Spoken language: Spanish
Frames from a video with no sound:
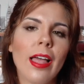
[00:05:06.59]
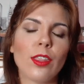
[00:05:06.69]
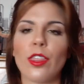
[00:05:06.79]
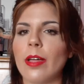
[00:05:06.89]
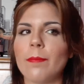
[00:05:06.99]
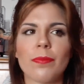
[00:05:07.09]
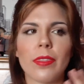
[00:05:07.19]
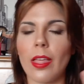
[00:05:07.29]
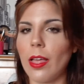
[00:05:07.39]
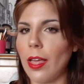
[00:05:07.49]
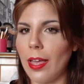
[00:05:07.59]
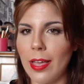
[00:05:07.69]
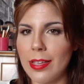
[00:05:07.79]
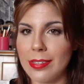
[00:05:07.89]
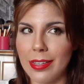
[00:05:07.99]
Entonces,
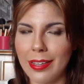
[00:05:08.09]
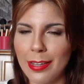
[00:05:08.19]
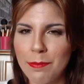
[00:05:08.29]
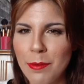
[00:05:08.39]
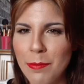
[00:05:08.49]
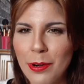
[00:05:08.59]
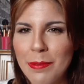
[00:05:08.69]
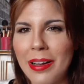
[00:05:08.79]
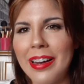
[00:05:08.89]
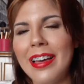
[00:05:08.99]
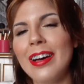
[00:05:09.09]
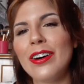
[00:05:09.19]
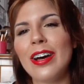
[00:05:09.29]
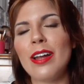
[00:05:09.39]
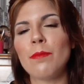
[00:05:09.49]
eh, sin irme un poco más
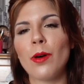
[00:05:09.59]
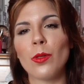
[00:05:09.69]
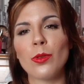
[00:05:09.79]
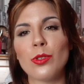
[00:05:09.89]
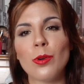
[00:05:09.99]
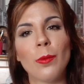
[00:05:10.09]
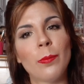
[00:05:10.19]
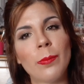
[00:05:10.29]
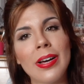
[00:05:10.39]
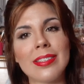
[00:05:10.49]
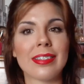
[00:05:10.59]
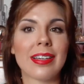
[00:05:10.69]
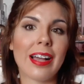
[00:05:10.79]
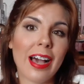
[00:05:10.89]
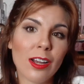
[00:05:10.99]
lejos, el producto más
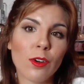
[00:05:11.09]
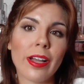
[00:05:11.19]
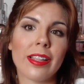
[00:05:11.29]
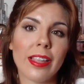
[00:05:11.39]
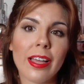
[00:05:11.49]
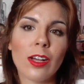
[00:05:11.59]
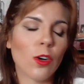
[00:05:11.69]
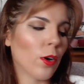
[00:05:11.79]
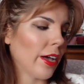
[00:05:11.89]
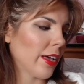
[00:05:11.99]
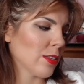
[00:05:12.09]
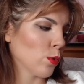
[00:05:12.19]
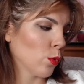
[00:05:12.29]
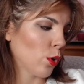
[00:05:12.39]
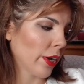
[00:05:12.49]
caro que tengo es
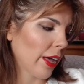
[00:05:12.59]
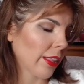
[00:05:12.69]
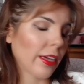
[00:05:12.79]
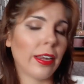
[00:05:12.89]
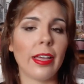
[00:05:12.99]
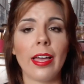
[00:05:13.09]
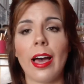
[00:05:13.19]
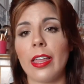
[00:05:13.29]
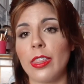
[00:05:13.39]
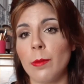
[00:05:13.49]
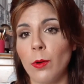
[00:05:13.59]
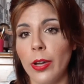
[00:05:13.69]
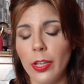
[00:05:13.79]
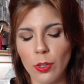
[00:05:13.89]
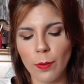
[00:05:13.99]
uno que adquirí hace
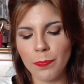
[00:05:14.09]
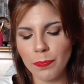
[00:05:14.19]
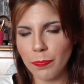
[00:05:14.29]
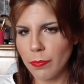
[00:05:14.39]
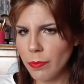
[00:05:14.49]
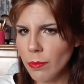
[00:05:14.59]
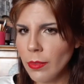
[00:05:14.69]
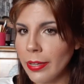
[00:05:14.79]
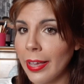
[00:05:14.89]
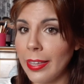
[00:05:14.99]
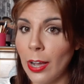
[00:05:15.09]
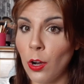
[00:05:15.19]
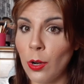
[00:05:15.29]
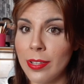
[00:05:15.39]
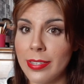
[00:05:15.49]
poquito, que
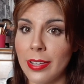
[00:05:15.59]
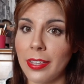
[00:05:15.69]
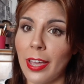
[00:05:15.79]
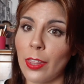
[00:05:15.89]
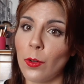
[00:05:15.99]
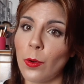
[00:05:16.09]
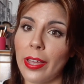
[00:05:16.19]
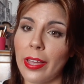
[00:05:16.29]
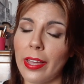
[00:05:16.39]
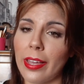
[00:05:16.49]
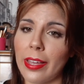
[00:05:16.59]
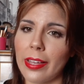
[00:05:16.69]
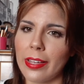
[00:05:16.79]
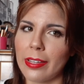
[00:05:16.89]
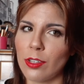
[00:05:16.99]
ya os lo he enseñado
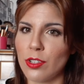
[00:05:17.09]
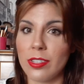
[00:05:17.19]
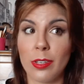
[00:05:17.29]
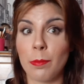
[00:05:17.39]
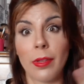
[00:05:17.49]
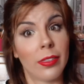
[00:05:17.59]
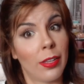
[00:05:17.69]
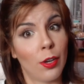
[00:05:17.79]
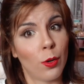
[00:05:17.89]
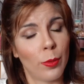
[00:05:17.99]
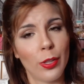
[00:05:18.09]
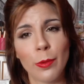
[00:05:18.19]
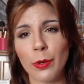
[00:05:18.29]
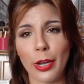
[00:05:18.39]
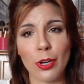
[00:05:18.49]
en, no sé si en mi anterior
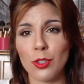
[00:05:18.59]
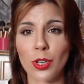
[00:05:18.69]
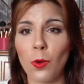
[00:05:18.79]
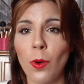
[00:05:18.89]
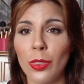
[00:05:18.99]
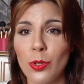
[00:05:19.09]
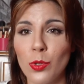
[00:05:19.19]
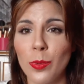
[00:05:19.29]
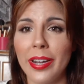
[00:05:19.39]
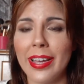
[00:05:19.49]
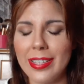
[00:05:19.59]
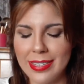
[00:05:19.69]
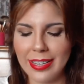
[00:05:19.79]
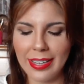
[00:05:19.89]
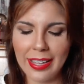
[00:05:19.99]
vídeo, porque no sé cuándo subiré
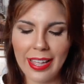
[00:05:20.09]
este.